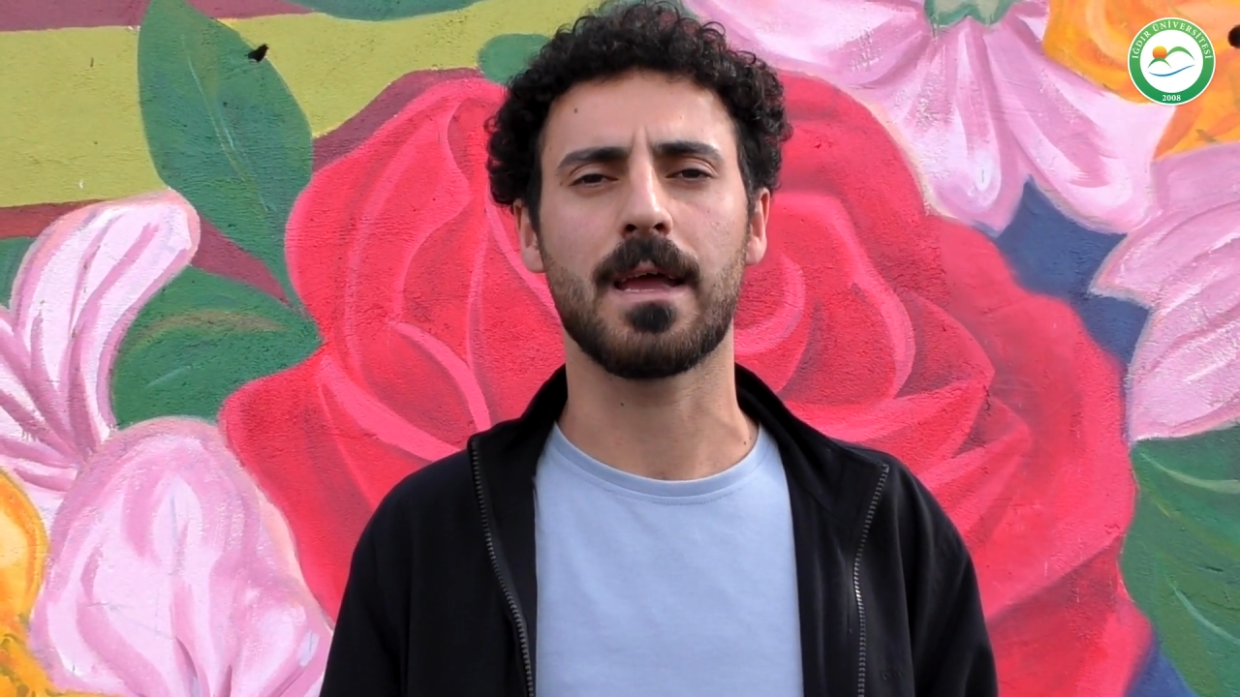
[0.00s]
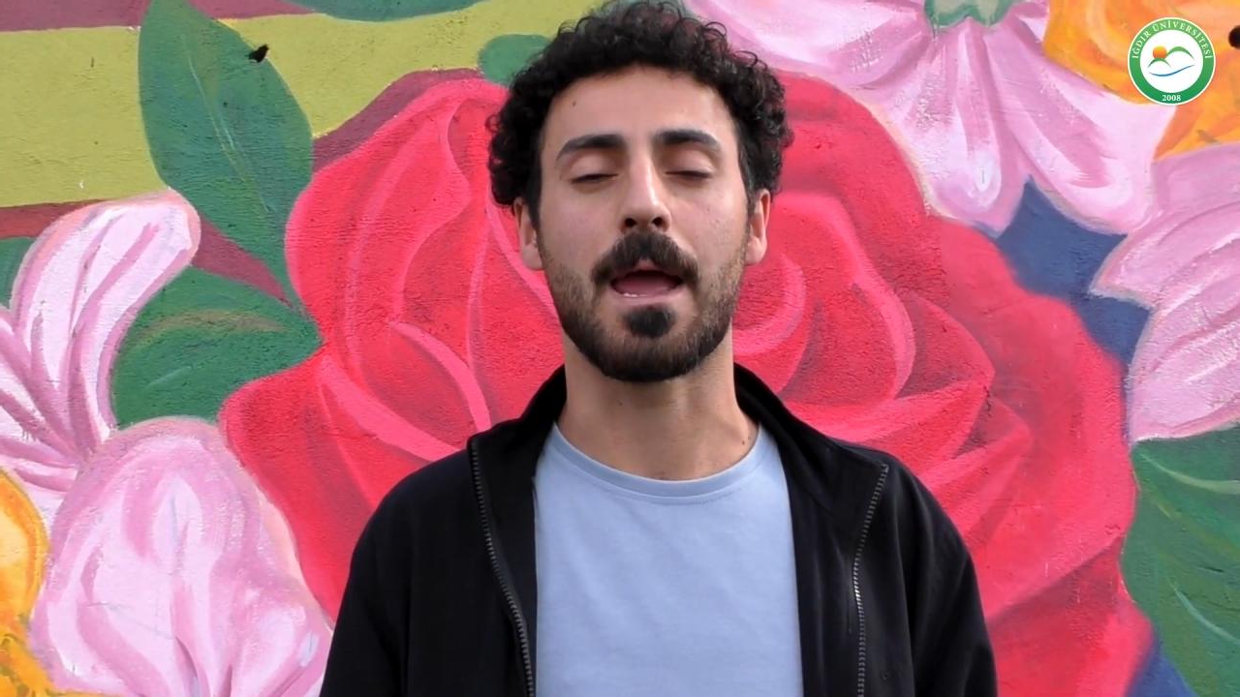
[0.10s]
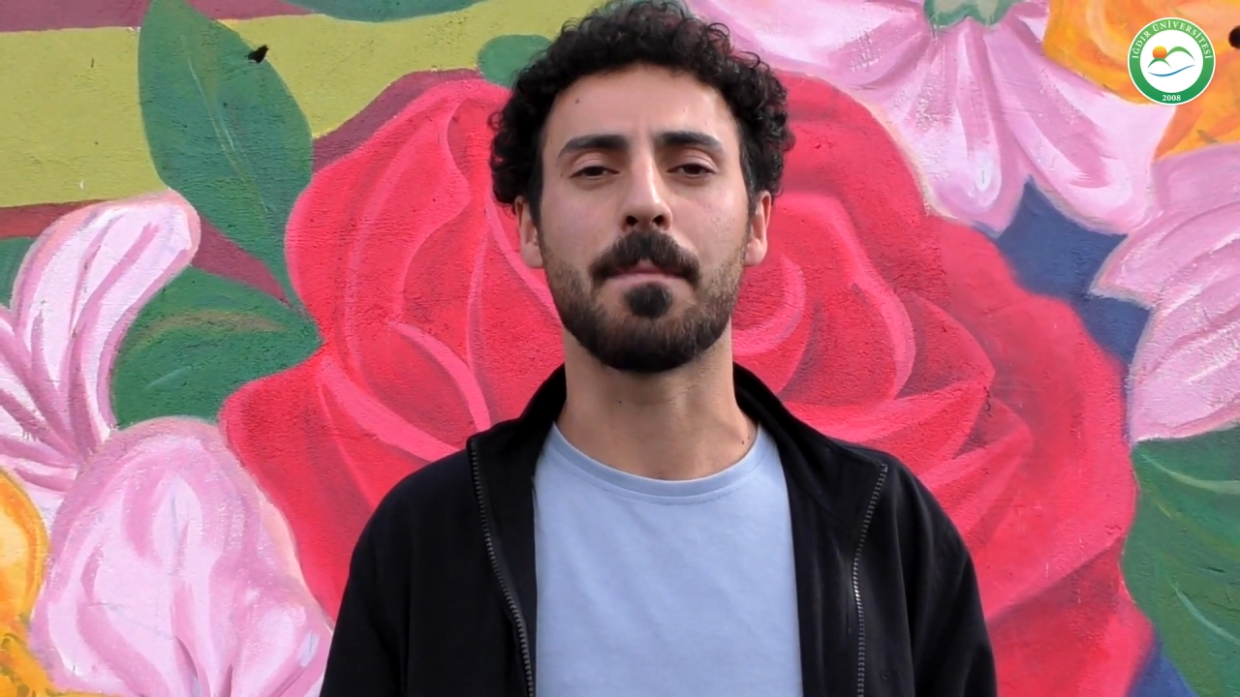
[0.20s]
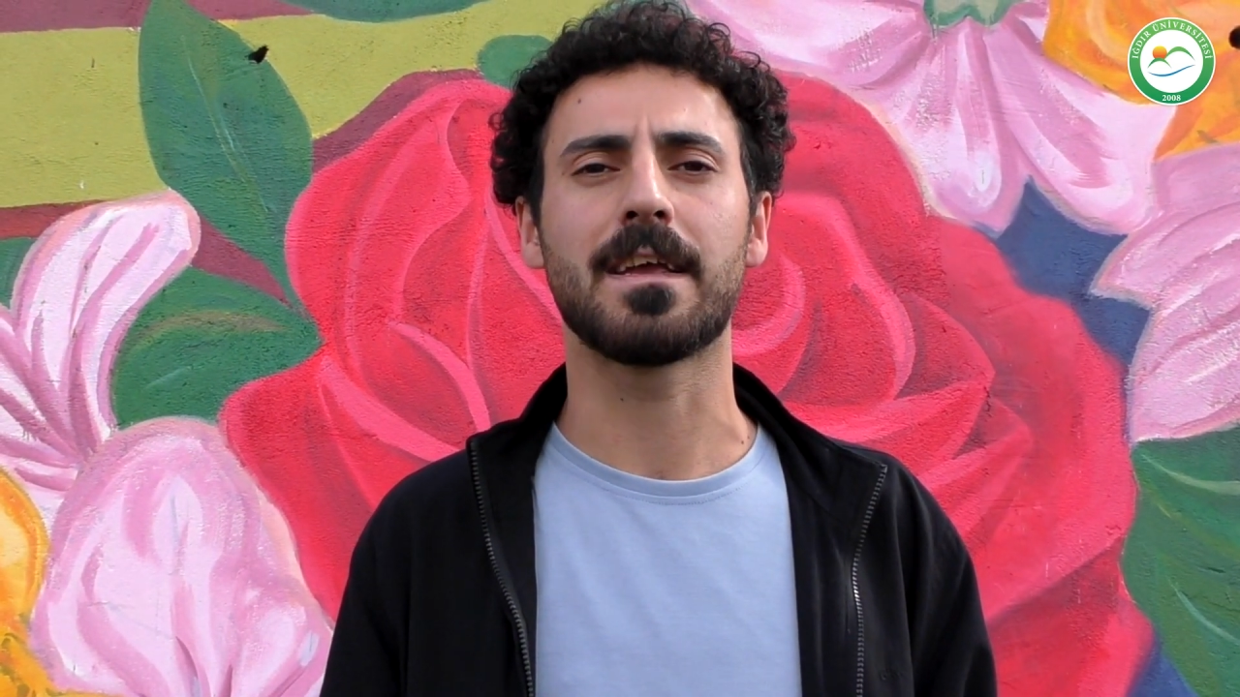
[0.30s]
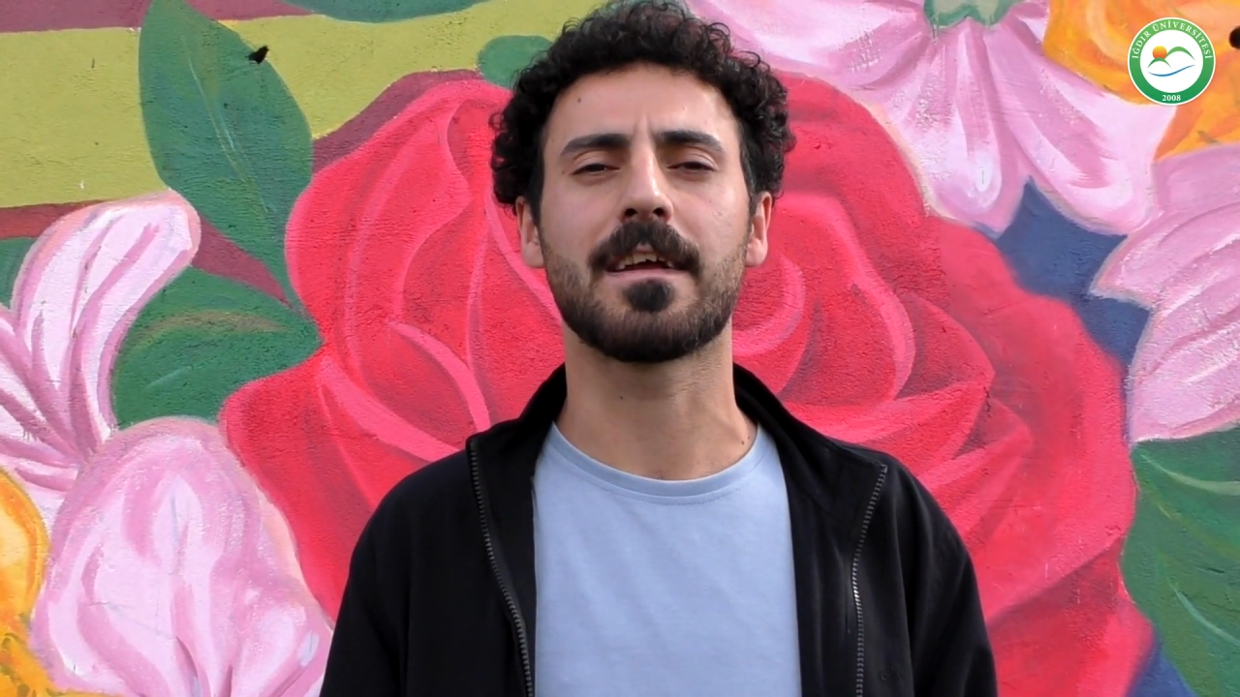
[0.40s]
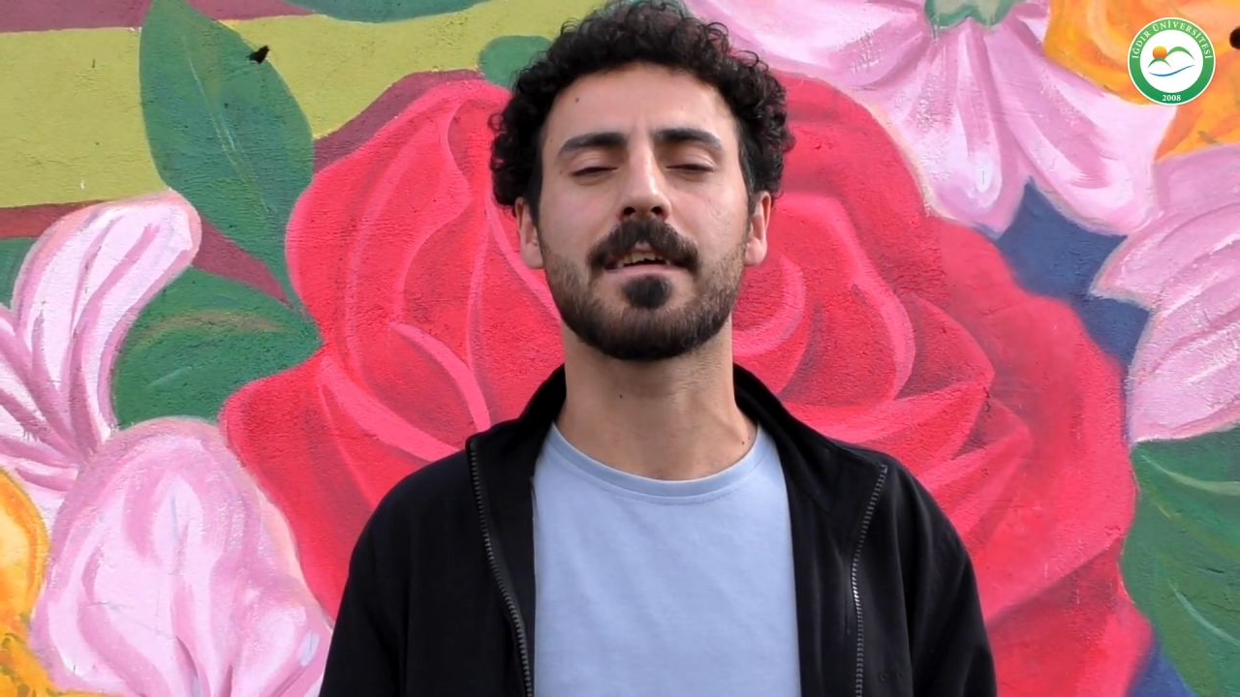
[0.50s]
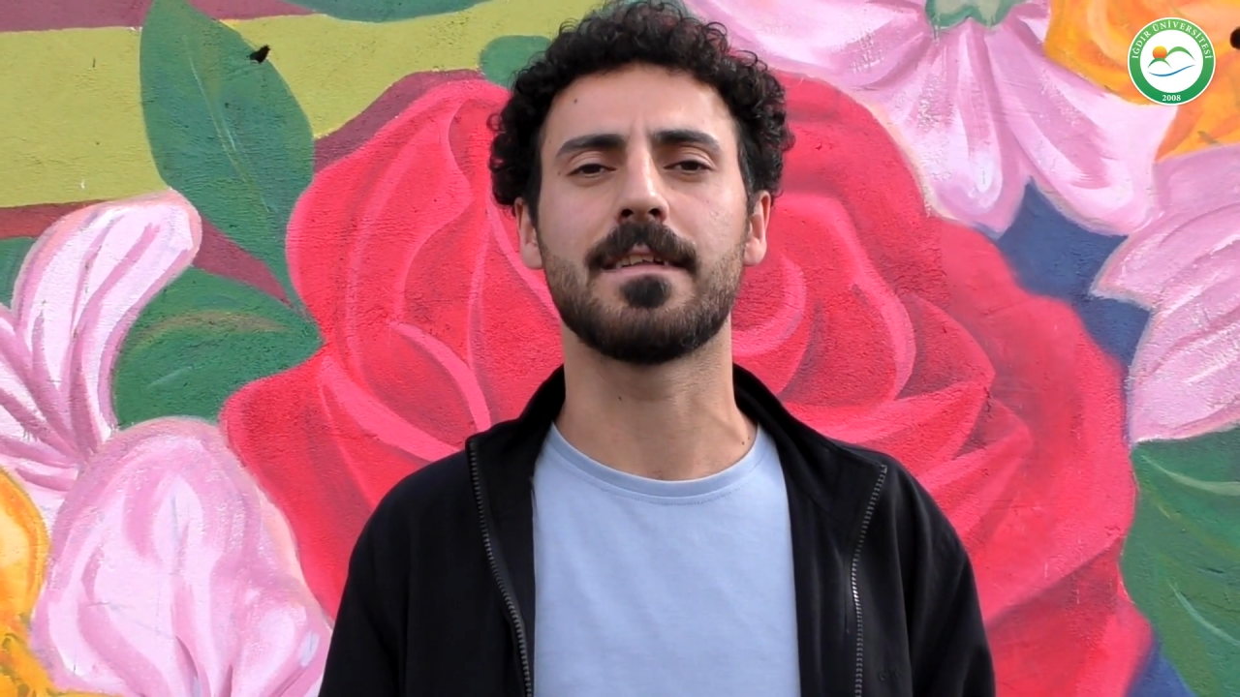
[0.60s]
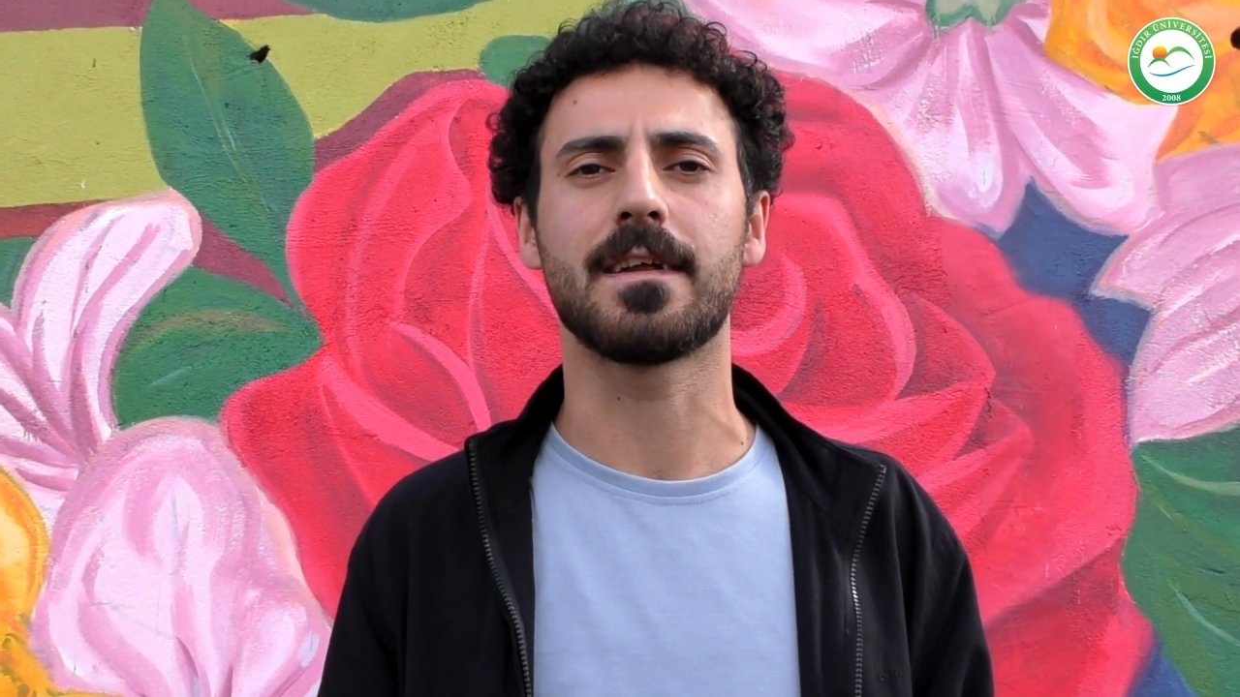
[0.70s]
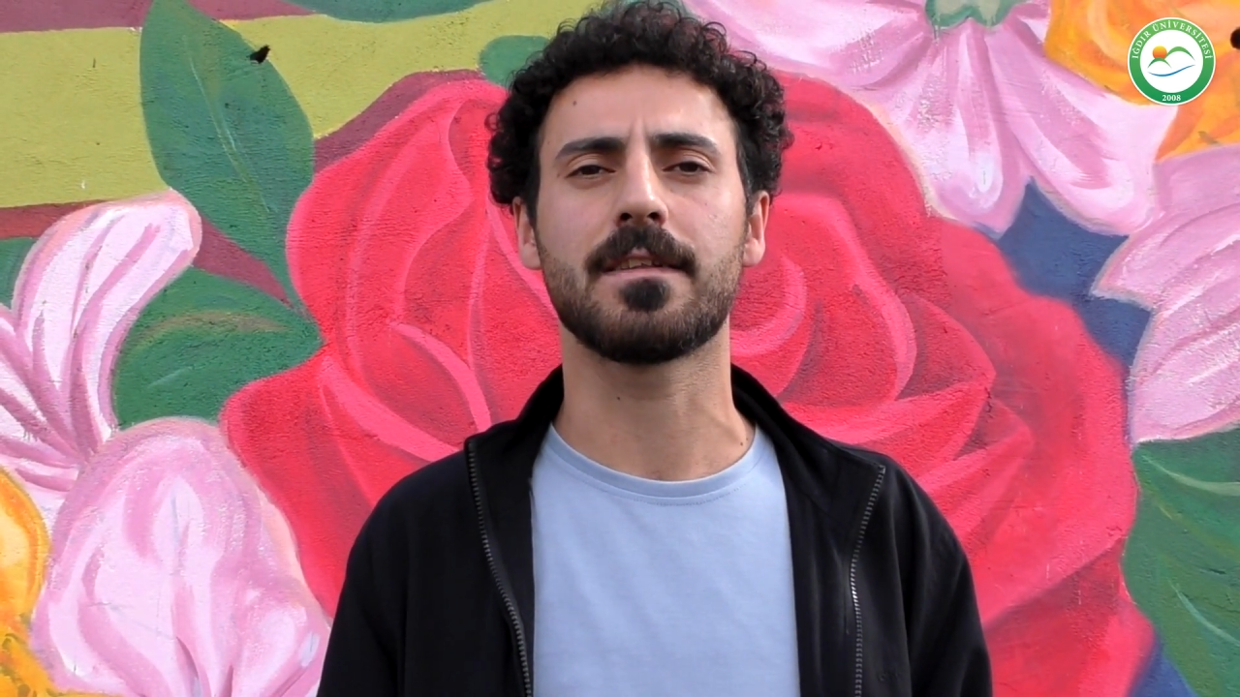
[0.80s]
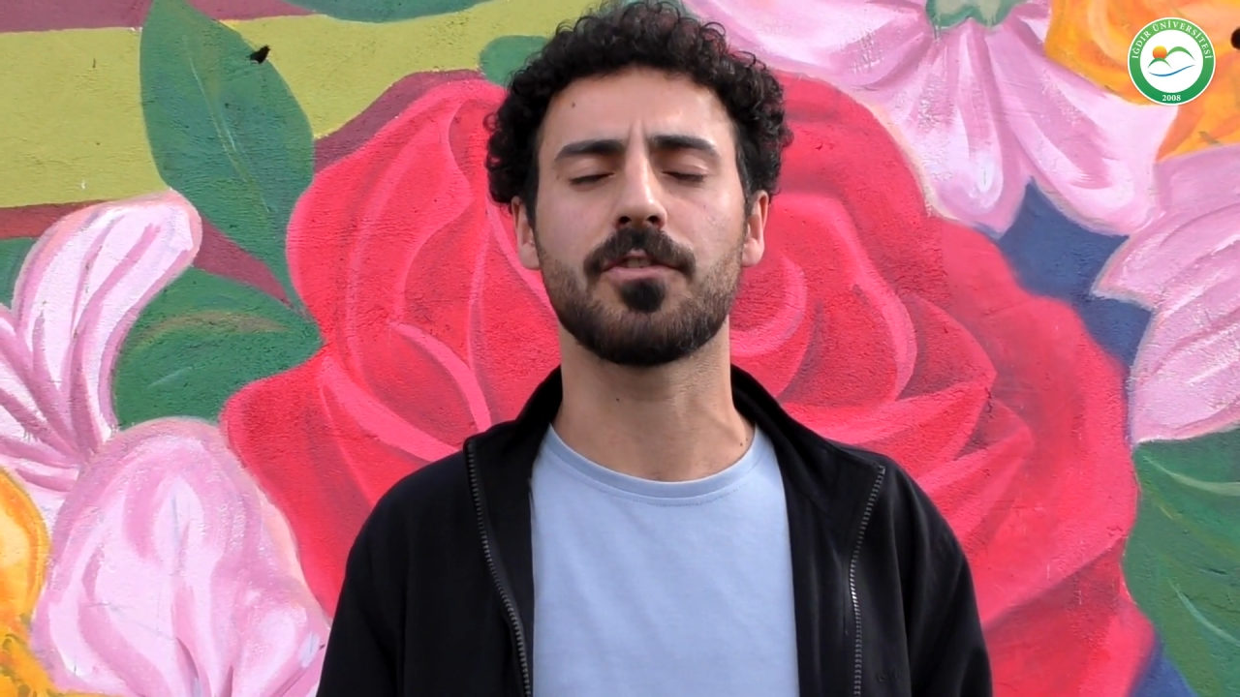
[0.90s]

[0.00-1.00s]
Emeği geçenlere